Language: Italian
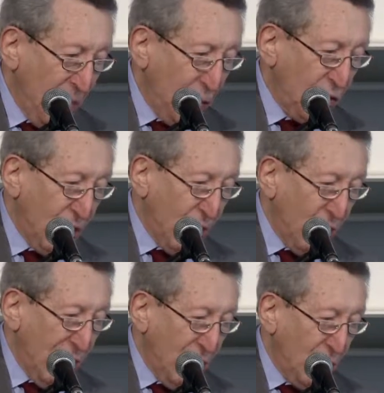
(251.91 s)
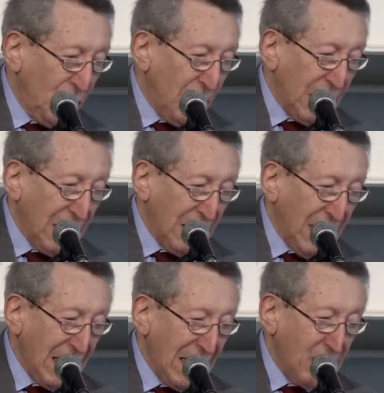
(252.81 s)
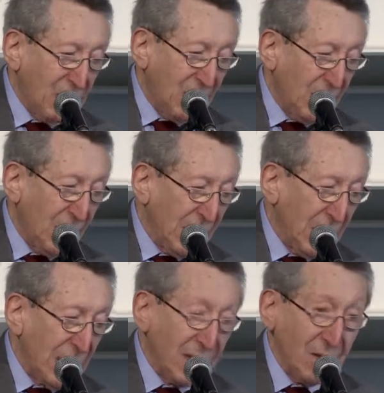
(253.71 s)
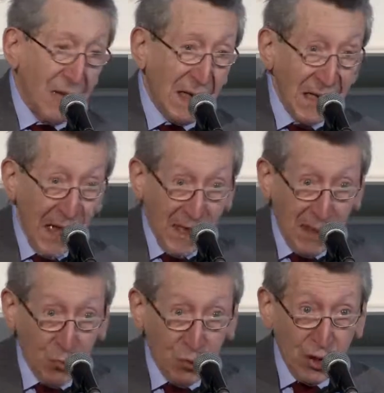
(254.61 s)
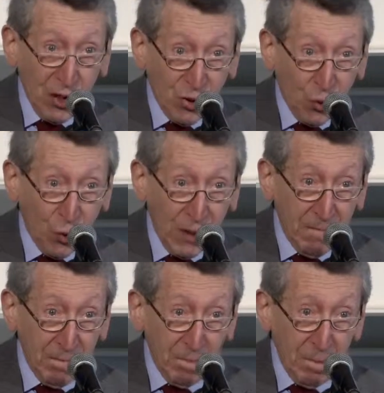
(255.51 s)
fosse quello di trattare le questioni internazionali alla luce del sole,